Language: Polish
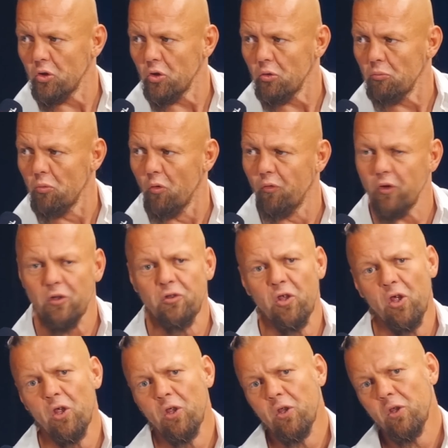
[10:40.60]
mówi
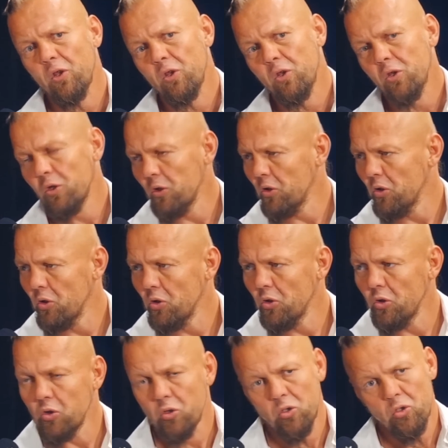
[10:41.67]
ty.
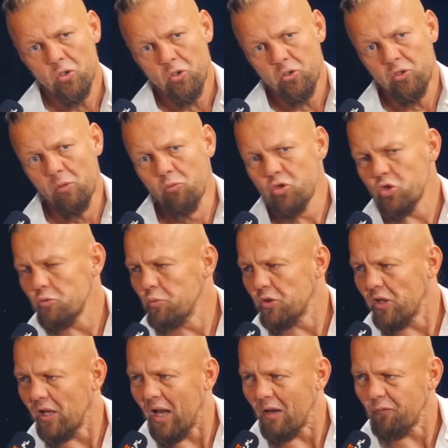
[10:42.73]
Ty musisz być
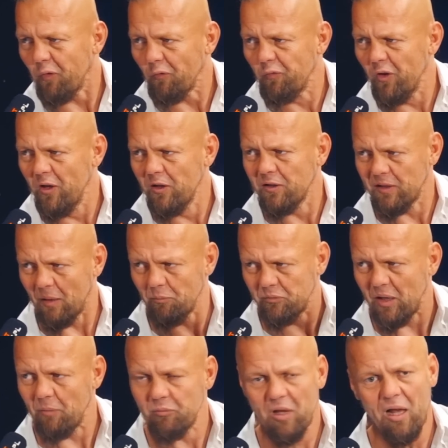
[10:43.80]
ten alfa wilk, tam,
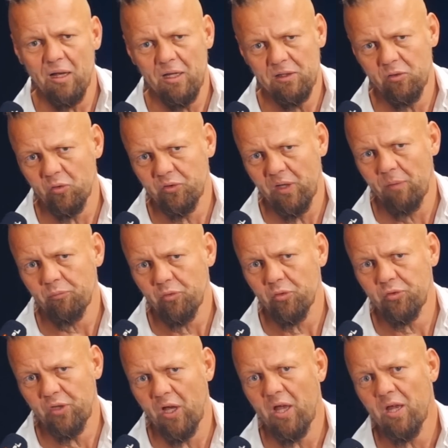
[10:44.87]
tam dalej, to, tamto,
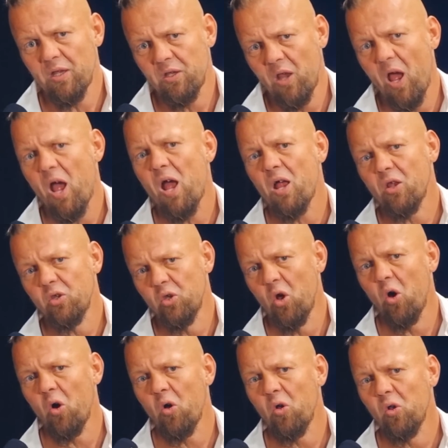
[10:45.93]
ten, nie?
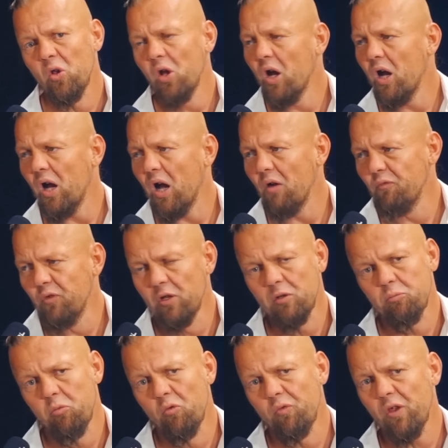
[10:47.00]
No. A wilk
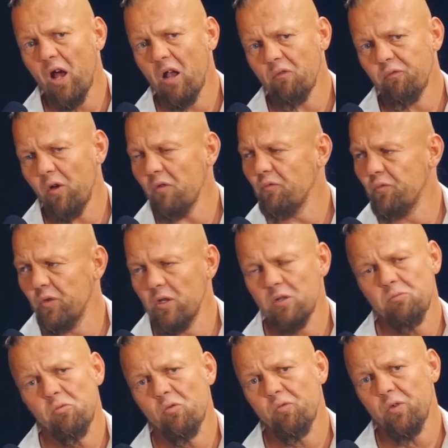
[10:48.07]
mówi alfa, wilk
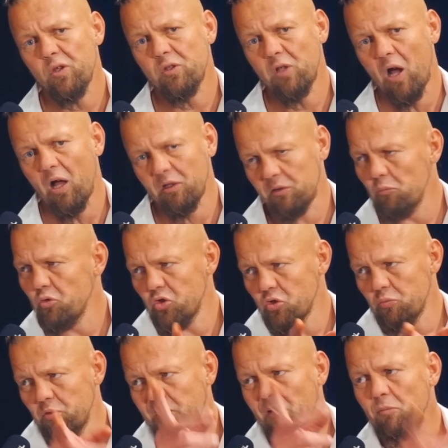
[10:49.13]
mówi ta, ty musisz
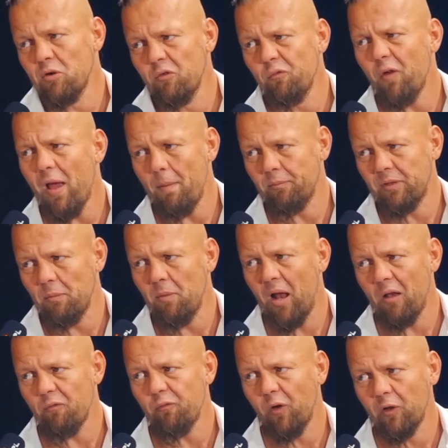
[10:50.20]
być tym lwem, tym
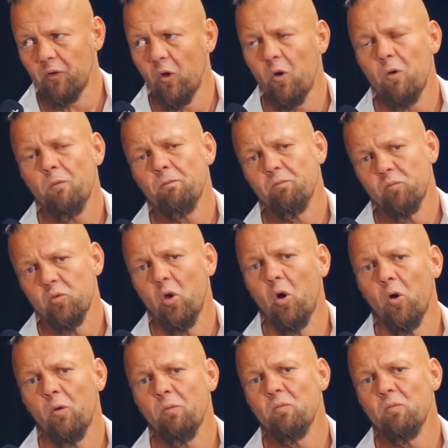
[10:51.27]
alfa, no, no.